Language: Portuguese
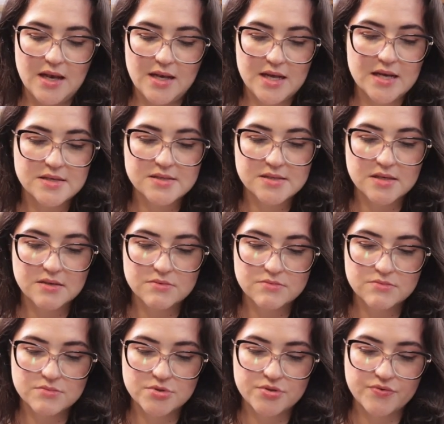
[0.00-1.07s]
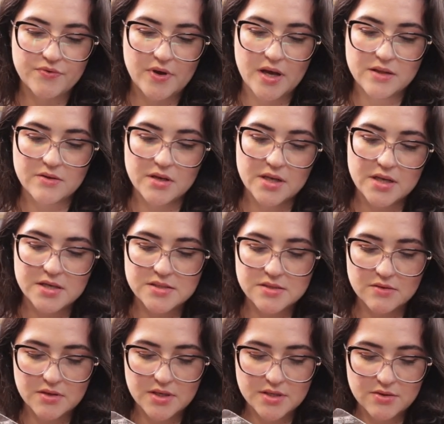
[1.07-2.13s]
a ligação, de fato, a
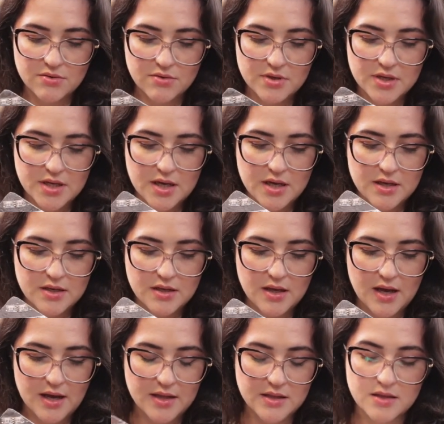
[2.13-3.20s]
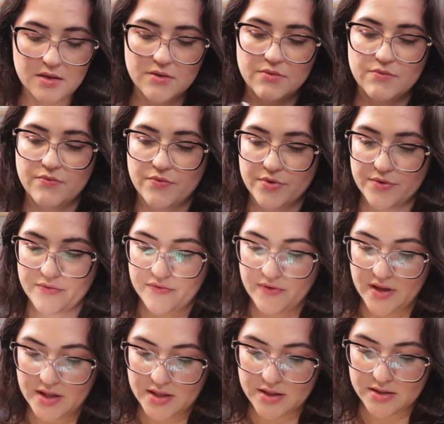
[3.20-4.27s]
ligação eletrônica ainda não foi
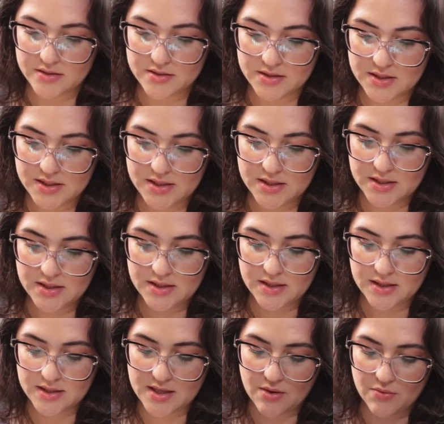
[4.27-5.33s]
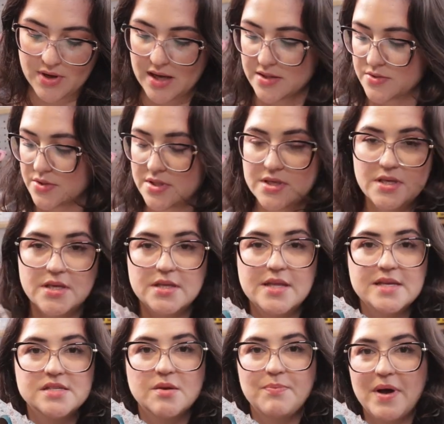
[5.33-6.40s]
feita. Que é o caso aqui
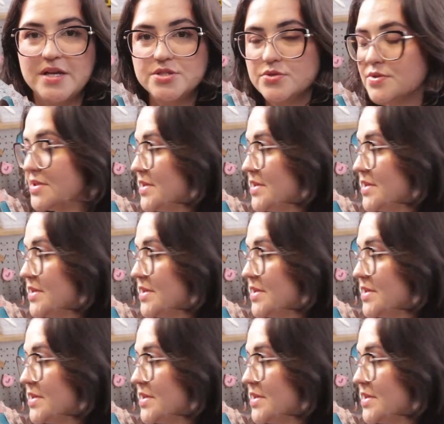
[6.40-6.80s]
dessa parte